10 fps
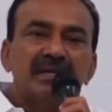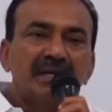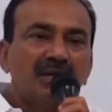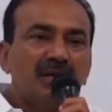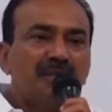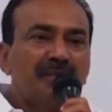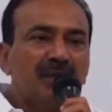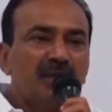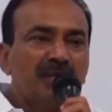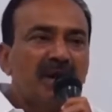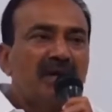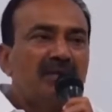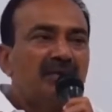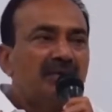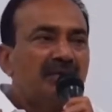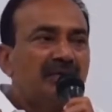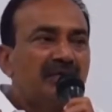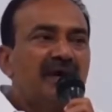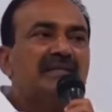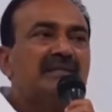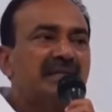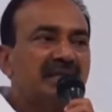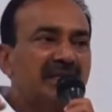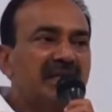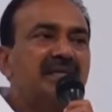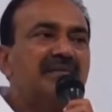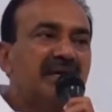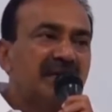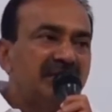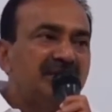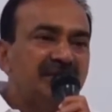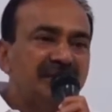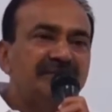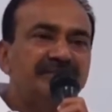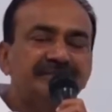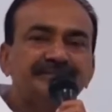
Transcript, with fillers: నిన్న ఒక పిడుగుపాటు వార్తని కేంద్రం మనకు అందించింది